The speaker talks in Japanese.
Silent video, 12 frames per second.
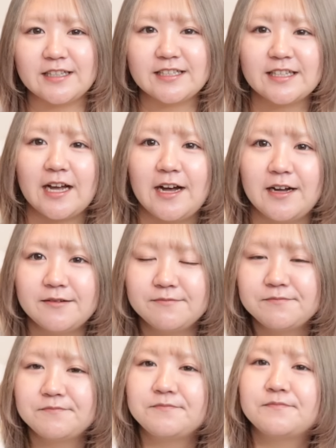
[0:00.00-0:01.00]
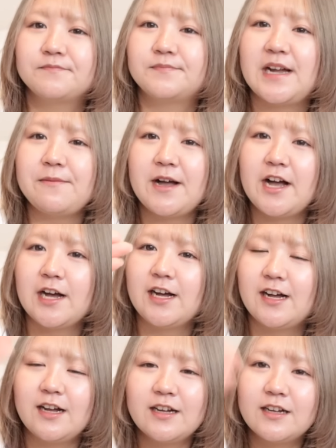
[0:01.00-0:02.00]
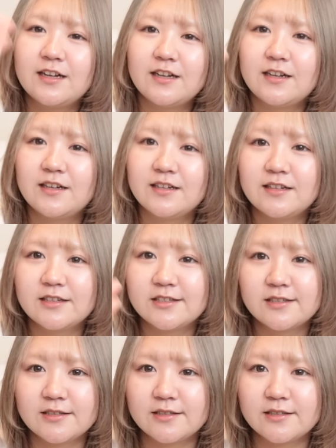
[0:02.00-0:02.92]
でしたバイバーイ